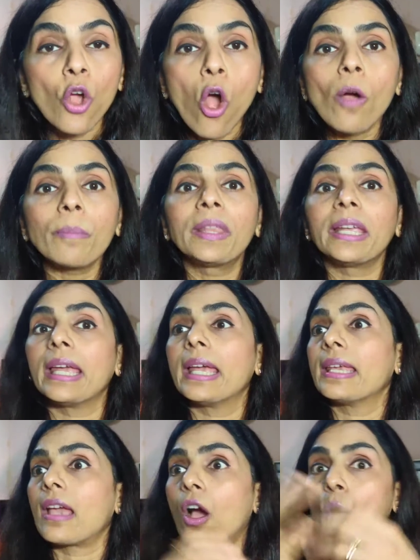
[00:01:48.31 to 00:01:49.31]
जॉब दे
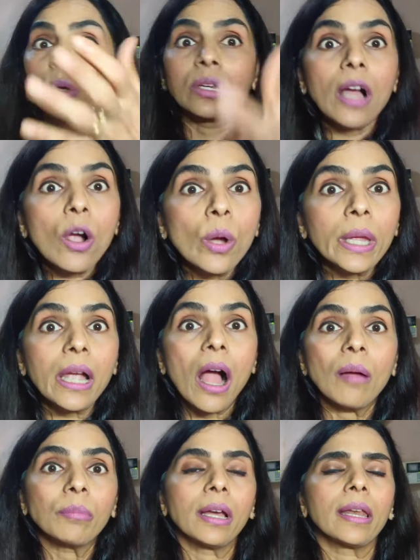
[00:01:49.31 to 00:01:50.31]
या उनका कोई
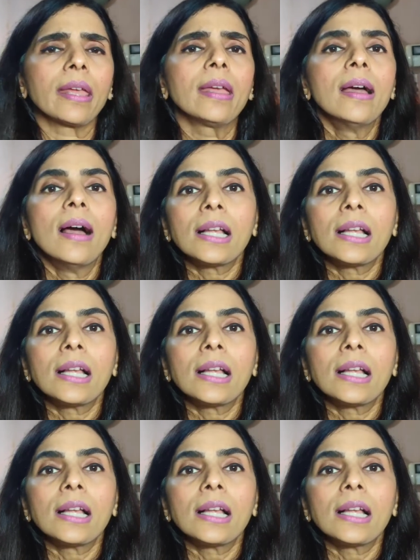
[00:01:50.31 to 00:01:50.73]
काम करें